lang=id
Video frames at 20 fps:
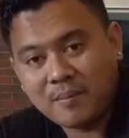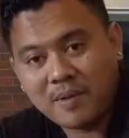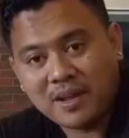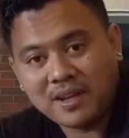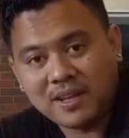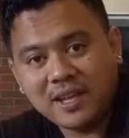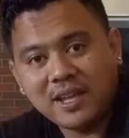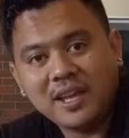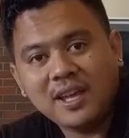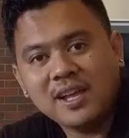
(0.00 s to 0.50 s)

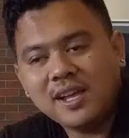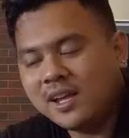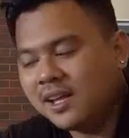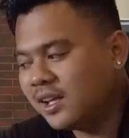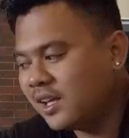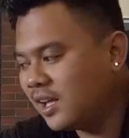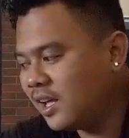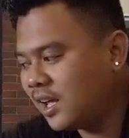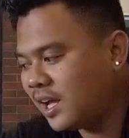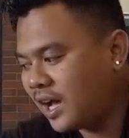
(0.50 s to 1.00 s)
MX King.
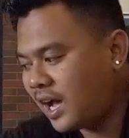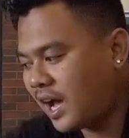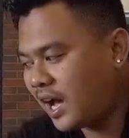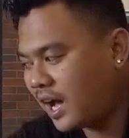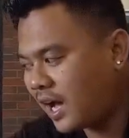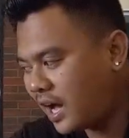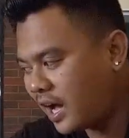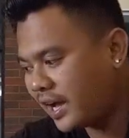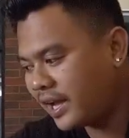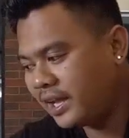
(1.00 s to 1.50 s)

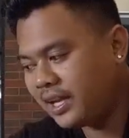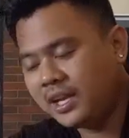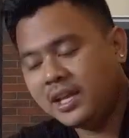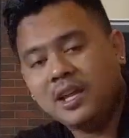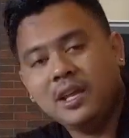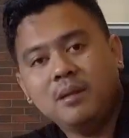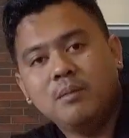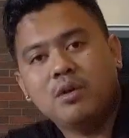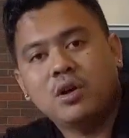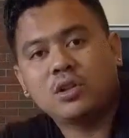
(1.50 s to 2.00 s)
Uh,
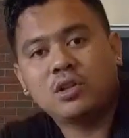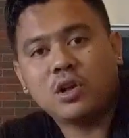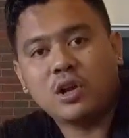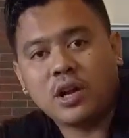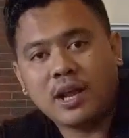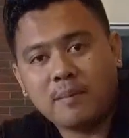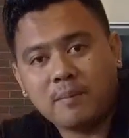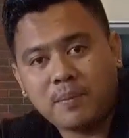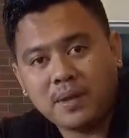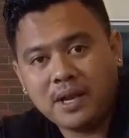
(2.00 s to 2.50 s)
ini
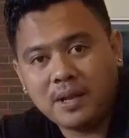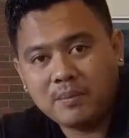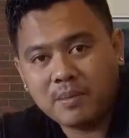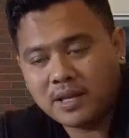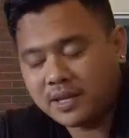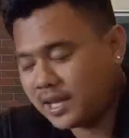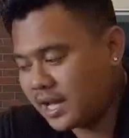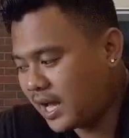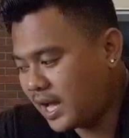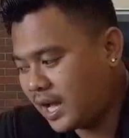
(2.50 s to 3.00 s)
motor
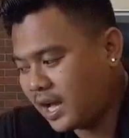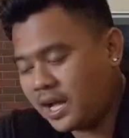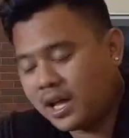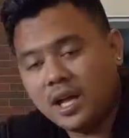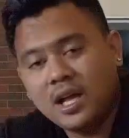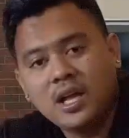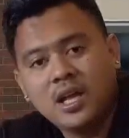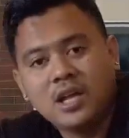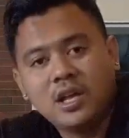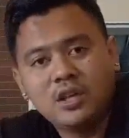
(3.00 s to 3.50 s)

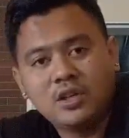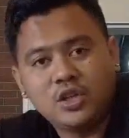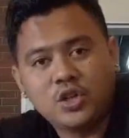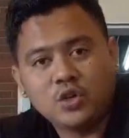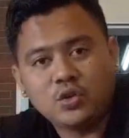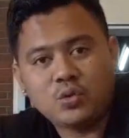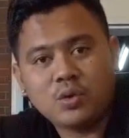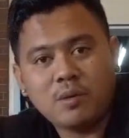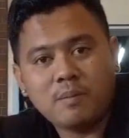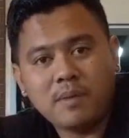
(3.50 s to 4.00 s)
MP5-nya
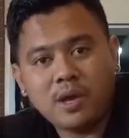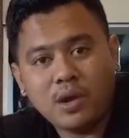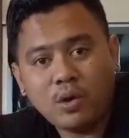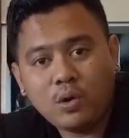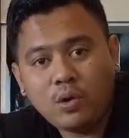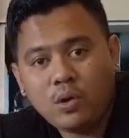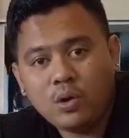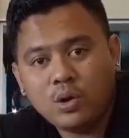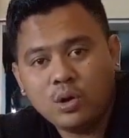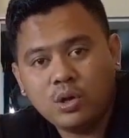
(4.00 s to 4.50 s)
Joshua
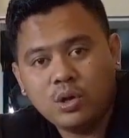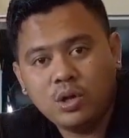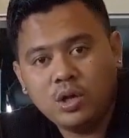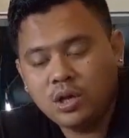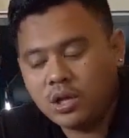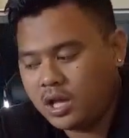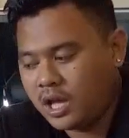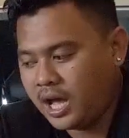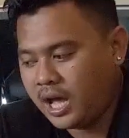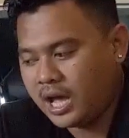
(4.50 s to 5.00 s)
Mbeo,
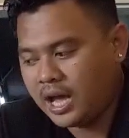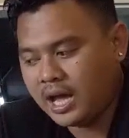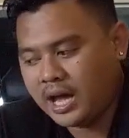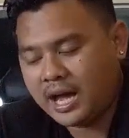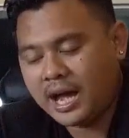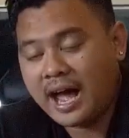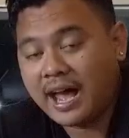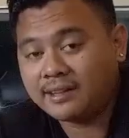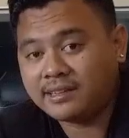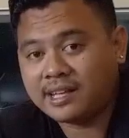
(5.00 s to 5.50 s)

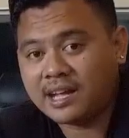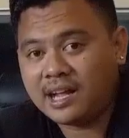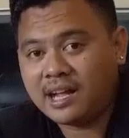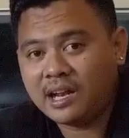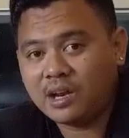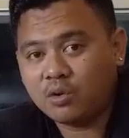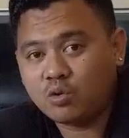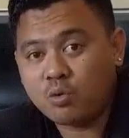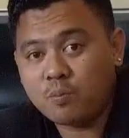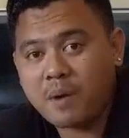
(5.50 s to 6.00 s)
uh,
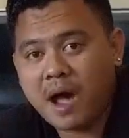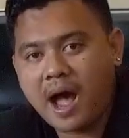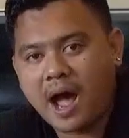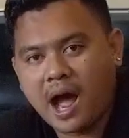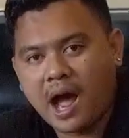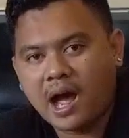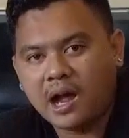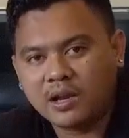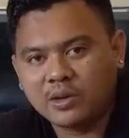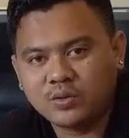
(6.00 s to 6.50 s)
asal
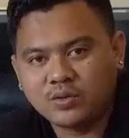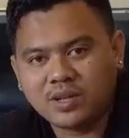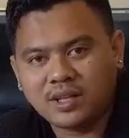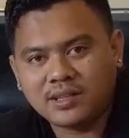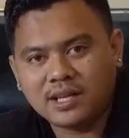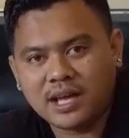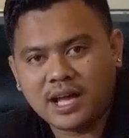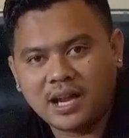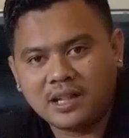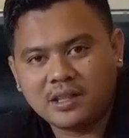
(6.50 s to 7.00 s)
Kupang,
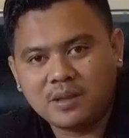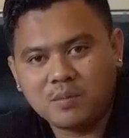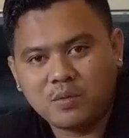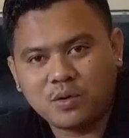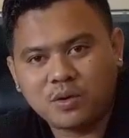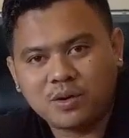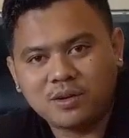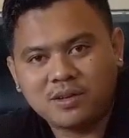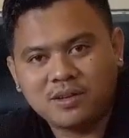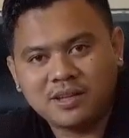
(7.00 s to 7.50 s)
Nusa Tenggara
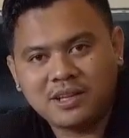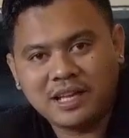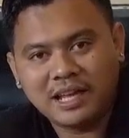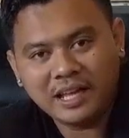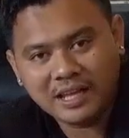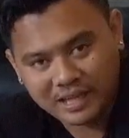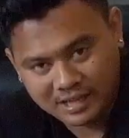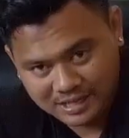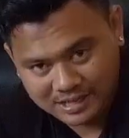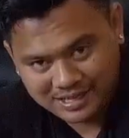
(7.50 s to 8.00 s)
Timur.
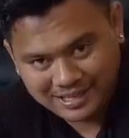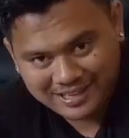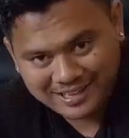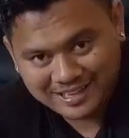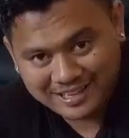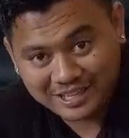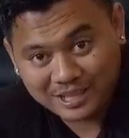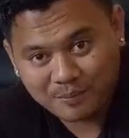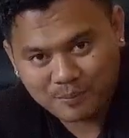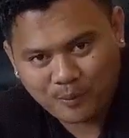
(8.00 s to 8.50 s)

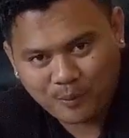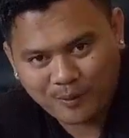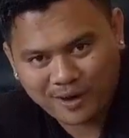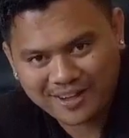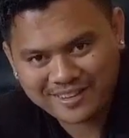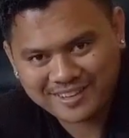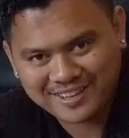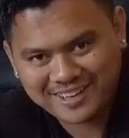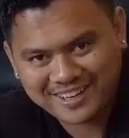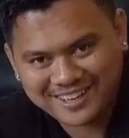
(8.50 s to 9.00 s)
Kita pun
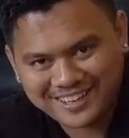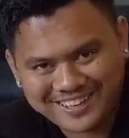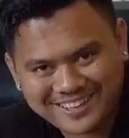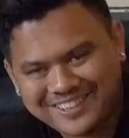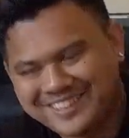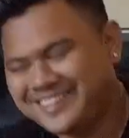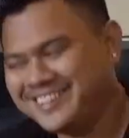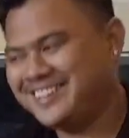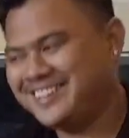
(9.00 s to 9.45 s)
orang jadi.